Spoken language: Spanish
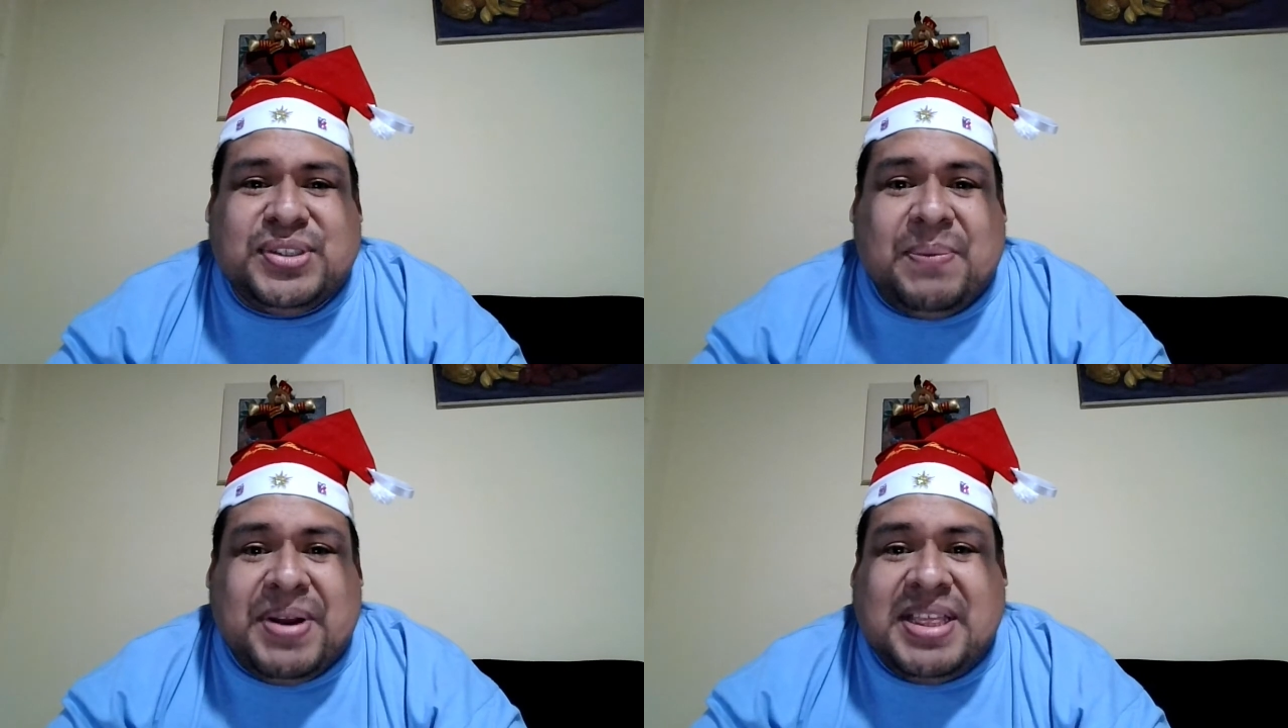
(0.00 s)

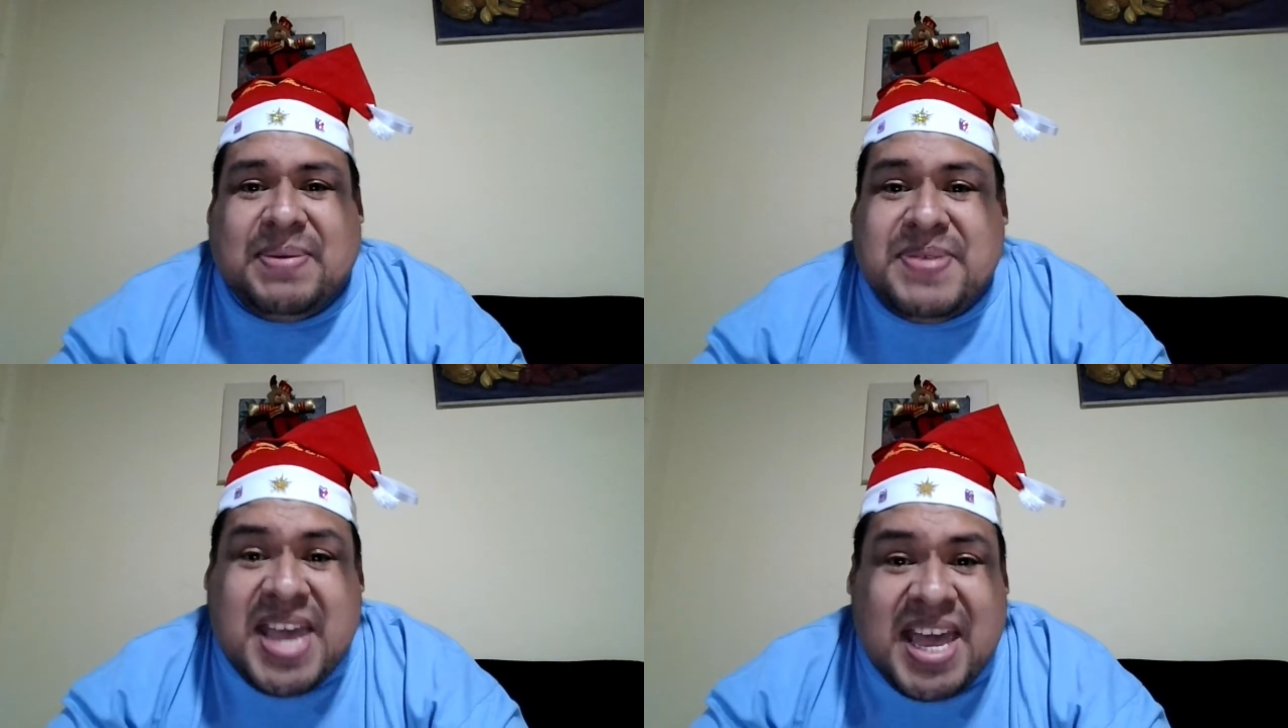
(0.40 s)

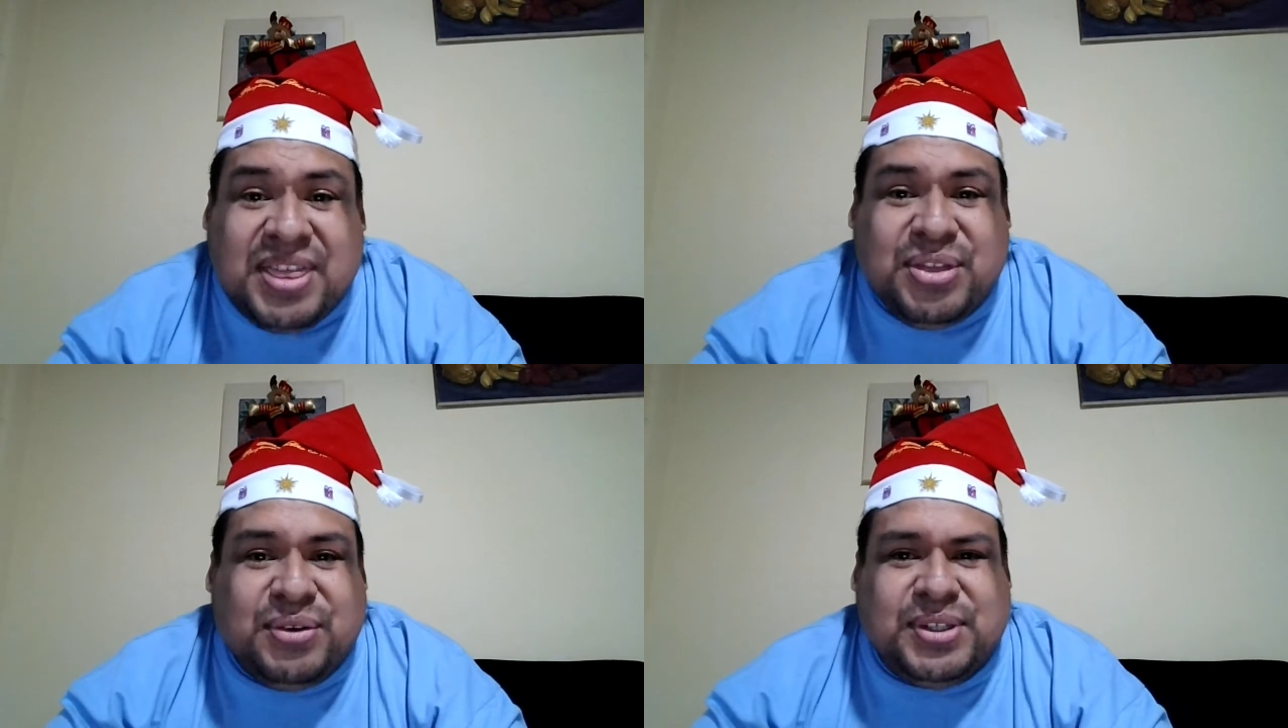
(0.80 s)

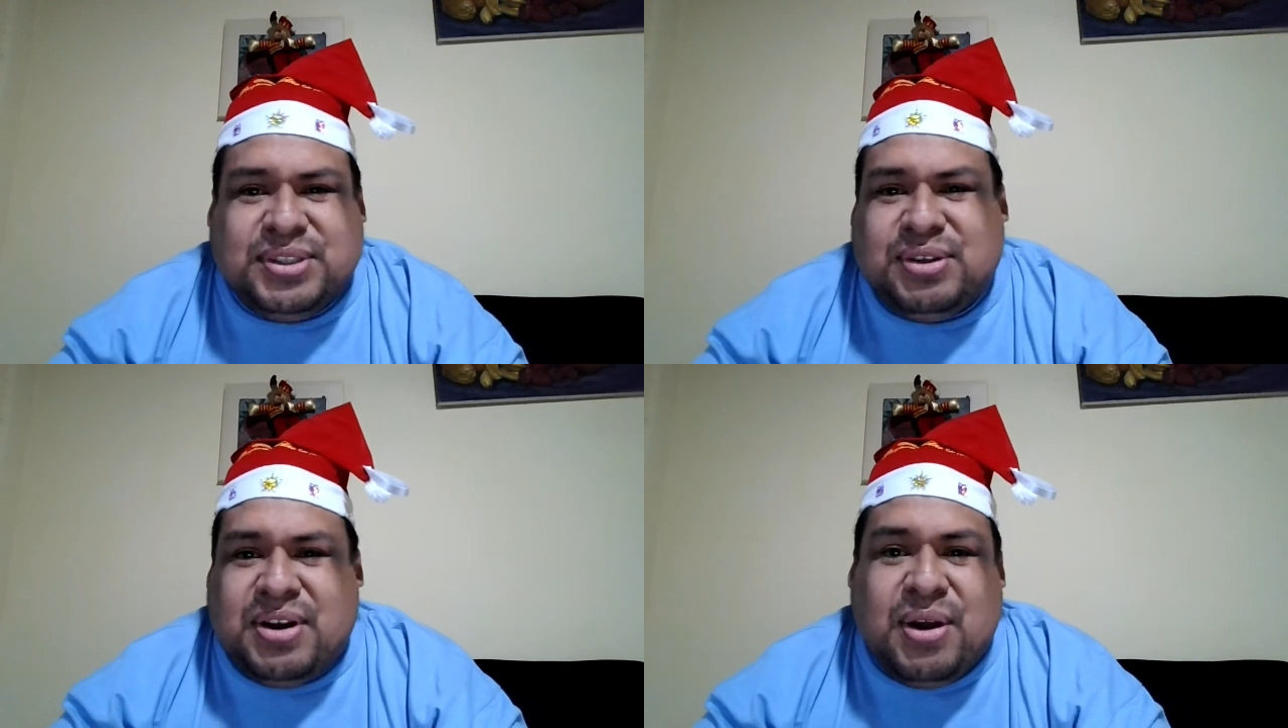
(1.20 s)
emprendimientos,
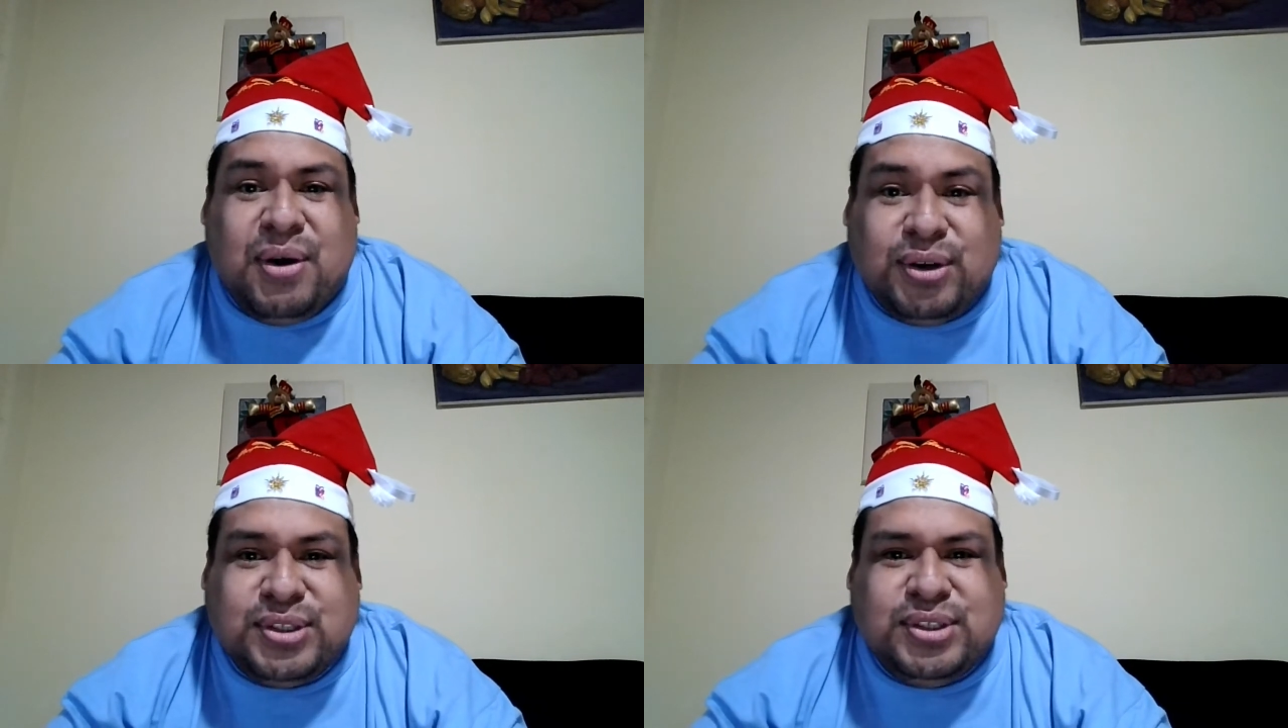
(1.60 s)
nuestros
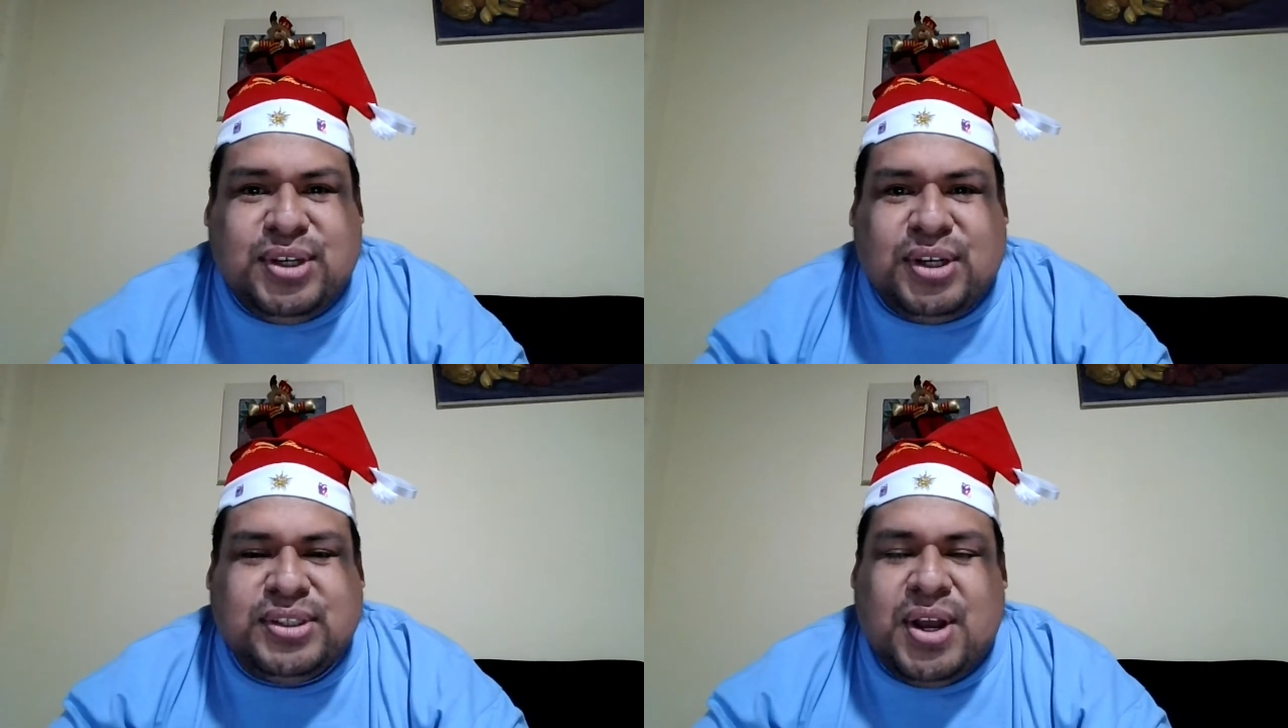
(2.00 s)

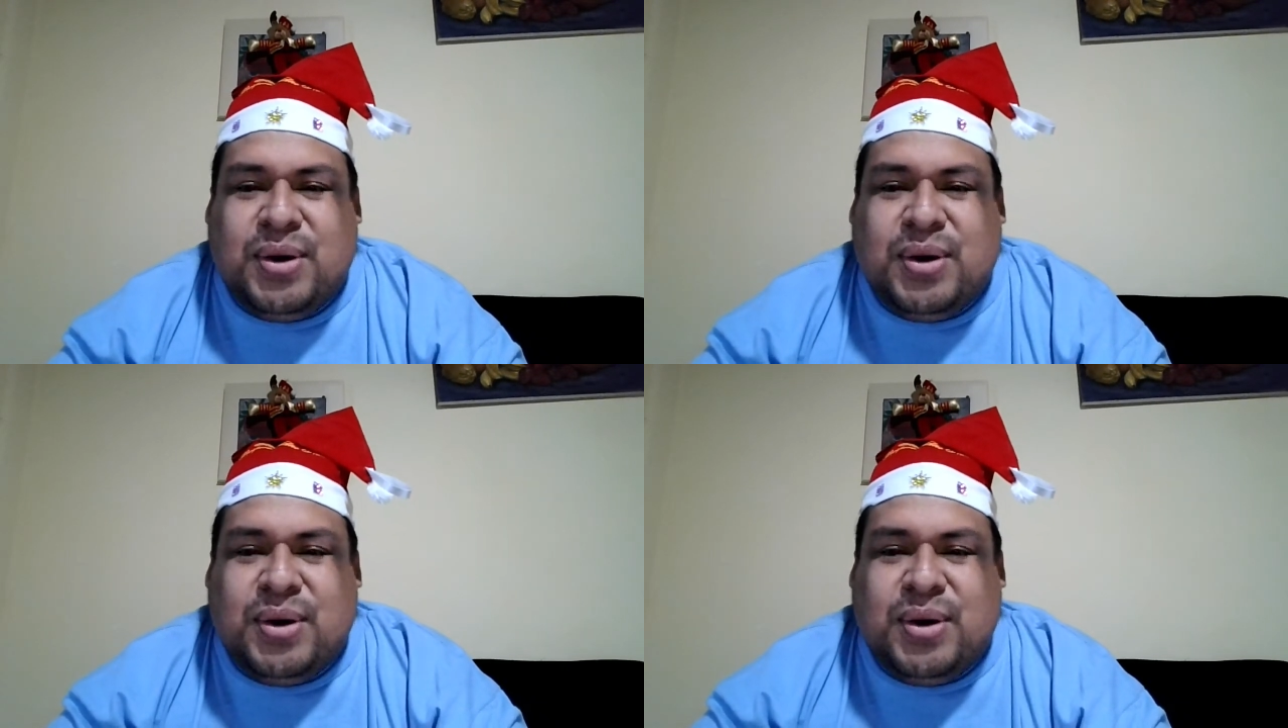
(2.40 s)
negocios,